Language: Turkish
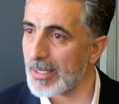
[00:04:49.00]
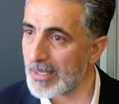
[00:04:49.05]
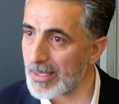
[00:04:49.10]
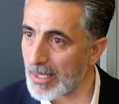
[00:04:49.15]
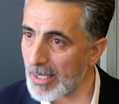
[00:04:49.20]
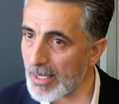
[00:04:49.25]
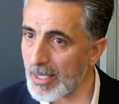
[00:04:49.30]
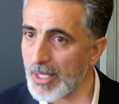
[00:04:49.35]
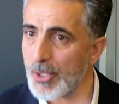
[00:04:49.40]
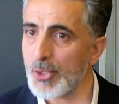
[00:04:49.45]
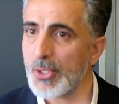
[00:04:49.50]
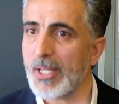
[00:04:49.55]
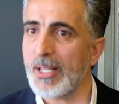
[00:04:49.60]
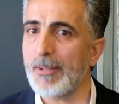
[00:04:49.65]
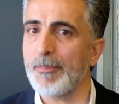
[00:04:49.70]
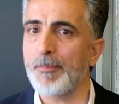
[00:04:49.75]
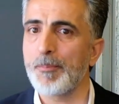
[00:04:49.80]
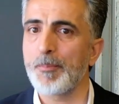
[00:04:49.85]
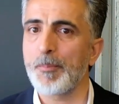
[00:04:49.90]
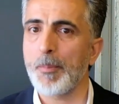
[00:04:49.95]

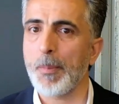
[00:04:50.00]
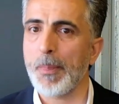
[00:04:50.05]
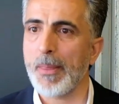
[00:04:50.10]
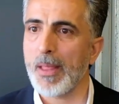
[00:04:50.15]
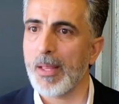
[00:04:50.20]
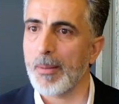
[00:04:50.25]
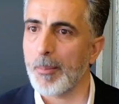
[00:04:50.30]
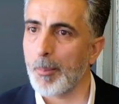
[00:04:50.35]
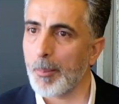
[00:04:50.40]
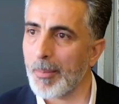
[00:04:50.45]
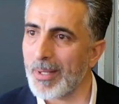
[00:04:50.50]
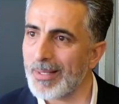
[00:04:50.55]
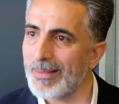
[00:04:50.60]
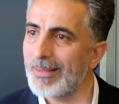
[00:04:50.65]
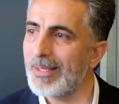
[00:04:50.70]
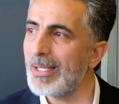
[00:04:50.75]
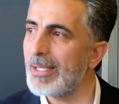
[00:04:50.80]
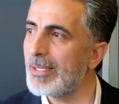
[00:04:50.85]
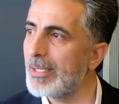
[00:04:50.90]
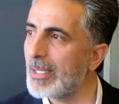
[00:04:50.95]
sadece
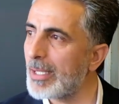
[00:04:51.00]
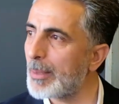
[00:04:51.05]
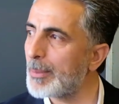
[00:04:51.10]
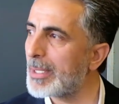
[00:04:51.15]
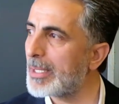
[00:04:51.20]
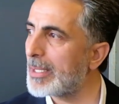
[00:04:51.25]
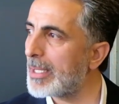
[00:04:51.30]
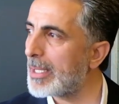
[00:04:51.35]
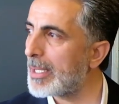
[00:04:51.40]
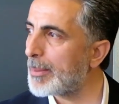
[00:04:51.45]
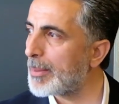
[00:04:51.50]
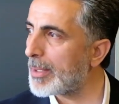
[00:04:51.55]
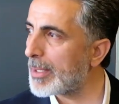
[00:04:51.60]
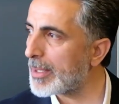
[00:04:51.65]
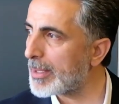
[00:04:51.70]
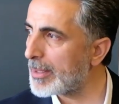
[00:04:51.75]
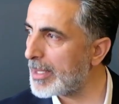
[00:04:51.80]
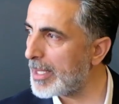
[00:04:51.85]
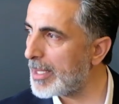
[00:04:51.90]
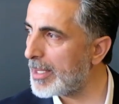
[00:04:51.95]
maddi dinamiklere
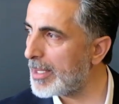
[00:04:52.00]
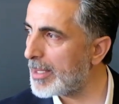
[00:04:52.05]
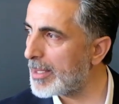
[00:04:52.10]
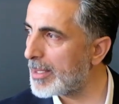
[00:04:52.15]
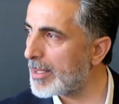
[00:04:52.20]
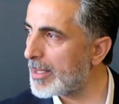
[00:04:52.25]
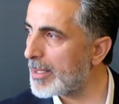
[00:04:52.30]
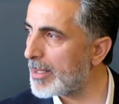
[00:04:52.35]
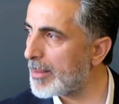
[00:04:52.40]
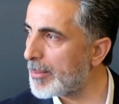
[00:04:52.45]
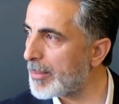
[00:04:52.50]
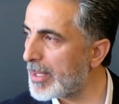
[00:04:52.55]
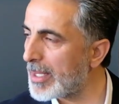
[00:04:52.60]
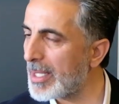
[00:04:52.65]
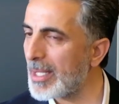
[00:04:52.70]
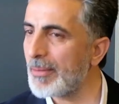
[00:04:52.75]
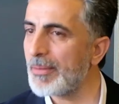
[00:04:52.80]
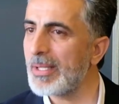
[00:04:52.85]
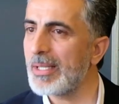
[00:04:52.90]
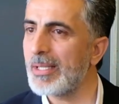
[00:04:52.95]
bağlı değil,
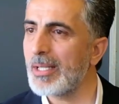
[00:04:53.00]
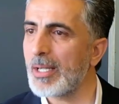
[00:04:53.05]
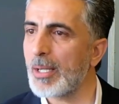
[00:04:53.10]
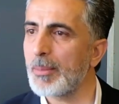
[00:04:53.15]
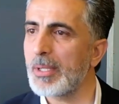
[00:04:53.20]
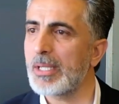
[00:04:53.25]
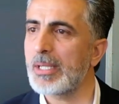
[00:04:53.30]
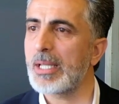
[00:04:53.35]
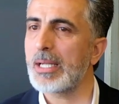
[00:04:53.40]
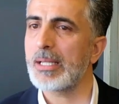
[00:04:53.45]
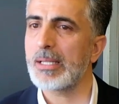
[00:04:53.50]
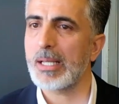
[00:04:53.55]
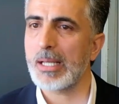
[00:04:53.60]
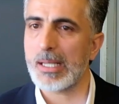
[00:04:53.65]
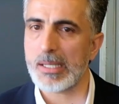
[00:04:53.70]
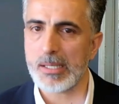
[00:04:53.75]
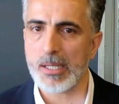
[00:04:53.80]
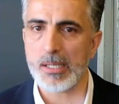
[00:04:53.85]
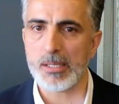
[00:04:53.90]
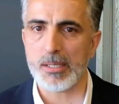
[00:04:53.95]
manevi
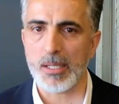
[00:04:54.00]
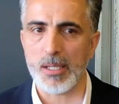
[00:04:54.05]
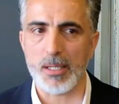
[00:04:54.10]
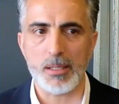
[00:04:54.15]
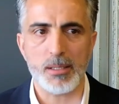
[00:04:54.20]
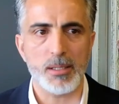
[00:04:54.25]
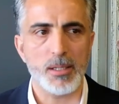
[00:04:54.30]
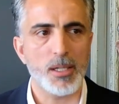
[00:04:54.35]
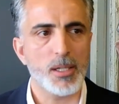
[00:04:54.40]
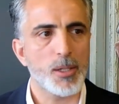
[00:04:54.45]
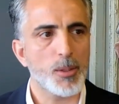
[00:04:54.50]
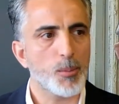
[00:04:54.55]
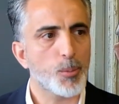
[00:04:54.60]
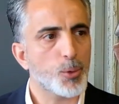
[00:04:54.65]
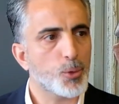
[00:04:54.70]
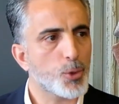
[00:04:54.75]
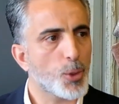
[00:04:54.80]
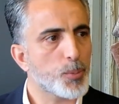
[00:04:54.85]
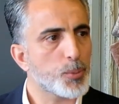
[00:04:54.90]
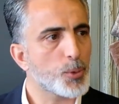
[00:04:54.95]
dinamikleri de esas alan
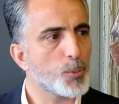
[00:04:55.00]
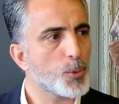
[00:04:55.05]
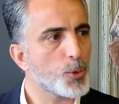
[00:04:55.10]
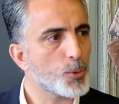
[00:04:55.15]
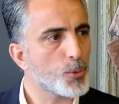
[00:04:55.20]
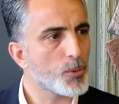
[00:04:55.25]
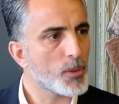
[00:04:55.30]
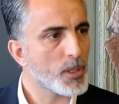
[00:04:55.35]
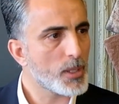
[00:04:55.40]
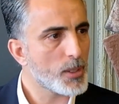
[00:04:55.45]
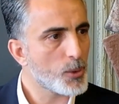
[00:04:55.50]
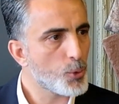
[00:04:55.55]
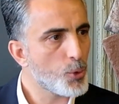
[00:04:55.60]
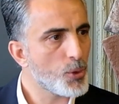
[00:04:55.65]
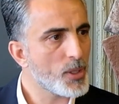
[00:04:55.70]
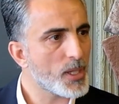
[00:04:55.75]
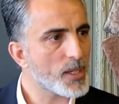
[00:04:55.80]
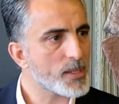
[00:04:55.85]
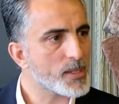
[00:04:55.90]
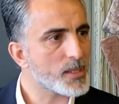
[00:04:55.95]
bu toplumun
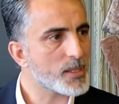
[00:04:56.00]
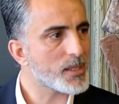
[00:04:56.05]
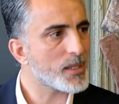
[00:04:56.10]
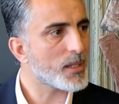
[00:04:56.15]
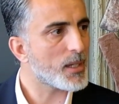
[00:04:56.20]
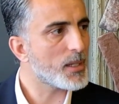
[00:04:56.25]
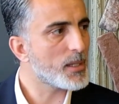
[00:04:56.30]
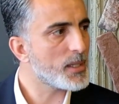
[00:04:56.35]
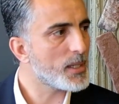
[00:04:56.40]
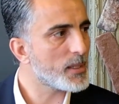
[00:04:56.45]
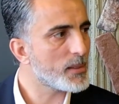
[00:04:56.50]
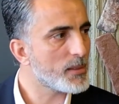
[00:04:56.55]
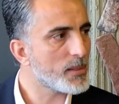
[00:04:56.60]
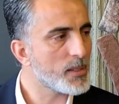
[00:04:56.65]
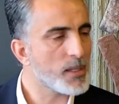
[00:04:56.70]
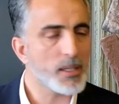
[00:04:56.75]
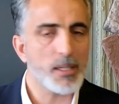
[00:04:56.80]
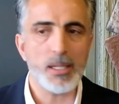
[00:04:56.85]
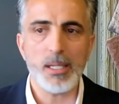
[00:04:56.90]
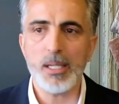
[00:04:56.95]
dünyasını,
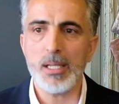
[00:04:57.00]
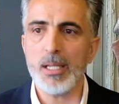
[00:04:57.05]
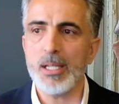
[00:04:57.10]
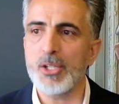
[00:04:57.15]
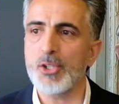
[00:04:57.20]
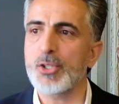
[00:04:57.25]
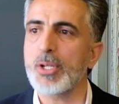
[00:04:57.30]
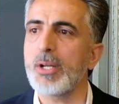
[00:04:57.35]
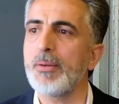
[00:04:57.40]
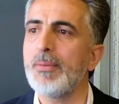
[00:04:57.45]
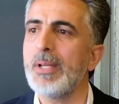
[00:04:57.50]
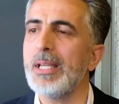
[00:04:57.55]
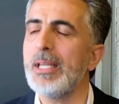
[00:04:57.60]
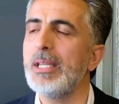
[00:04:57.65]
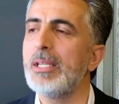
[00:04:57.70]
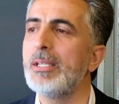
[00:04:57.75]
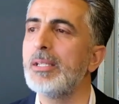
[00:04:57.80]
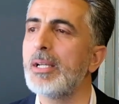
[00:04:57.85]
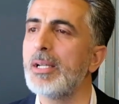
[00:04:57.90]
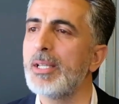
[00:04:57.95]
ahiretini inşa
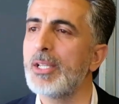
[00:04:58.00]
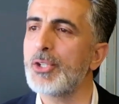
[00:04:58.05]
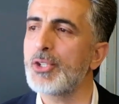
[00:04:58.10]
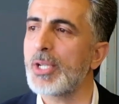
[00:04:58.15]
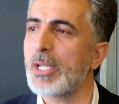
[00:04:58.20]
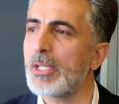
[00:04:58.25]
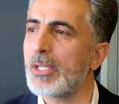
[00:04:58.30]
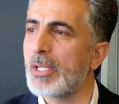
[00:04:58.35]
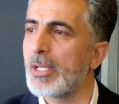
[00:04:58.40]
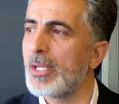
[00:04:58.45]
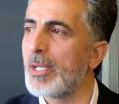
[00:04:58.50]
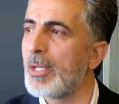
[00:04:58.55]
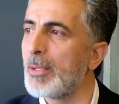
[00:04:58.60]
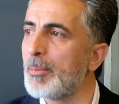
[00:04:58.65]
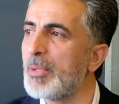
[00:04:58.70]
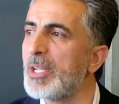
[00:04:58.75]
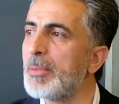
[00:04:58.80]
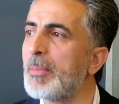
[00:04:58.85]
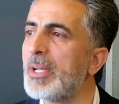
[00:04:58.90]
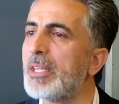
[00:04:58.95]
ve ihya edecek
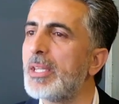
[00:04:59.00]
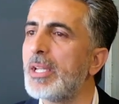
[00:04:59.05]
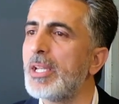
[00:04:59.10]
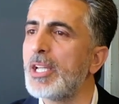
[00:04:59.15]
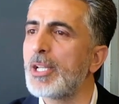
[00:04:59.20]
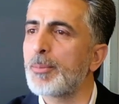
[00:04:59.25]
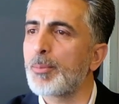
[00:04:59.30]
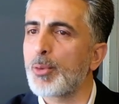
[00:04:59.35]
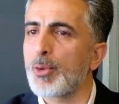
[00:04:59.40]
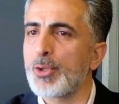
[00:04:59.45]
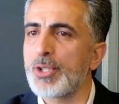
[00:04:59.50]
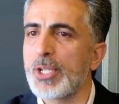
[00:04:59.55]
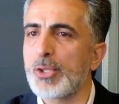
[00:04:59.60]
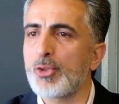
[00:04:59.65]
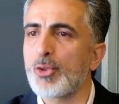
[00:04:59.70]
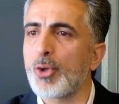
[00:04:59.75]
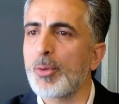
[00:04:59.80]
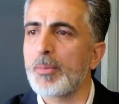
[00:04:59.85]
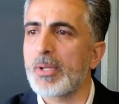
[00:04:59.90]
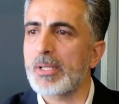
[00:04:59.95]
bir medeniyet
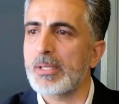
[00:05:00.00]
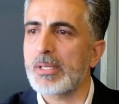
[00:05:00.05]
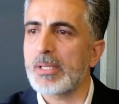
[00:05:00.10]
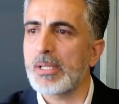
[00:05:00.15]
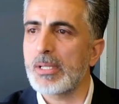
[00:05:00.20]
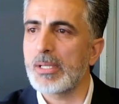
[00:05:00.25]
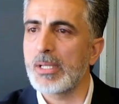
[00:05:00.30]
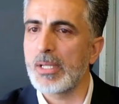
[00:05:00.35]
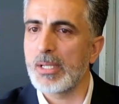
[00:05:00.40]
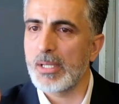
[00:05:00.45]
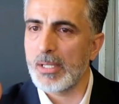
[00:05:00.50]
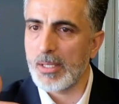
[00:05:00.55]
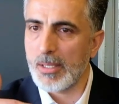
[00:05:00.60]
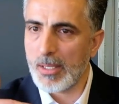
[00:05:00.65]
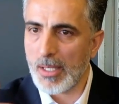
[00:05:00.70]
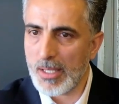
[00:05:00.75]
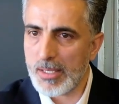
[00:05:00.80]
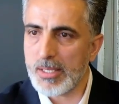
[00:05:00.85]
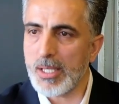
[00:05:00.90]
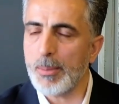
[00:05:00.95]
projesi olması
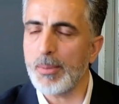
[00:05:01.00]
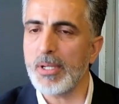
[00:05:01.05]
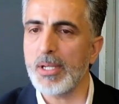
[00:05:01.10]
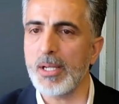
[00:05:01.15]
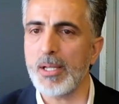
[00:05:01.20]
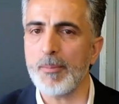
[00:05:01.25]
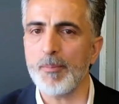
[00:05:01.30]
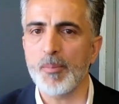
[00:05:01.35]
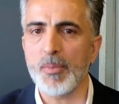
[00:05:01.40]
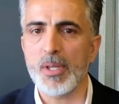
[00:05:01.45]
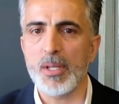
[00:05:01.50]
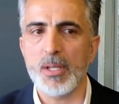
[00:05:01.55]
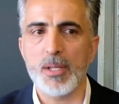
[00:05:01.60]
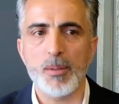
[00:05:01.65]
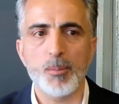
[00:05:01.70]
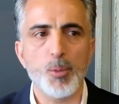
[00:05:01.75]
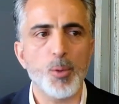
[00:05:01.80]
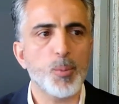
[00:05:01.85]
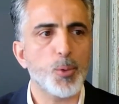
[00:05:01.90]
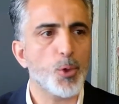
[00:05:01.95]
hasebiyle
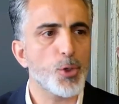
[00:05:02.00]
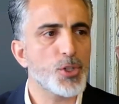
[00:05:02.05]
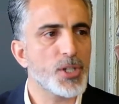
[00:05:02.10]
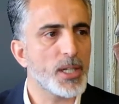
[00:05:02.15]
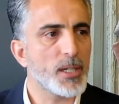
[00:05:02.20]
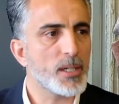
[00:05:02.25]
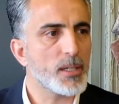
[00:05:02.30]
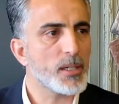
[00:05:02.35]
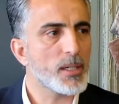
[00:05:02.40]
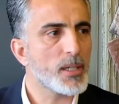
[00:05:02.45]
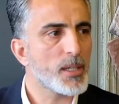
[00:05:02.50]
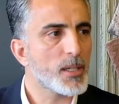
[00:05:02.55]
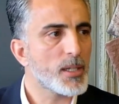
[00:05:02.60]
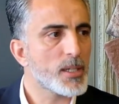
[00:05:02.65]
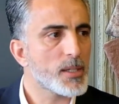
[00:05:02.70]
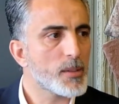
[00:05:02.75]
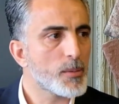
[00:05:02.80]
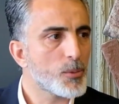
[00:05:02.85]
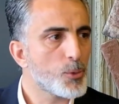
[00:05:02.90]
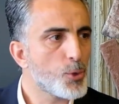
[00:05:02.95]
bu projenin
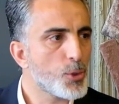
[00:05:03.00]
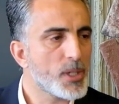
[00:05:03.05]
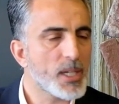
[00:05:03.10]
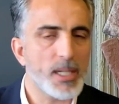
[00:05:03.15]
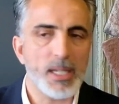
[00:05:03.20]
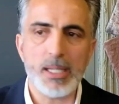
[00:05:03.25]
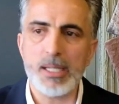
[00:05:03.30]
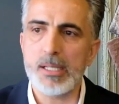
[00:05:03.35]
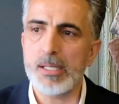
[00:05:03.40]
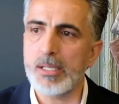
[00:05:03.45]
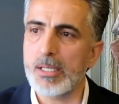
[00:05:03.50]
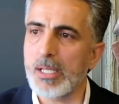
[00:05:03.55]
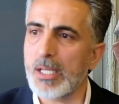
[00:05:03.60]
Türkiye'deki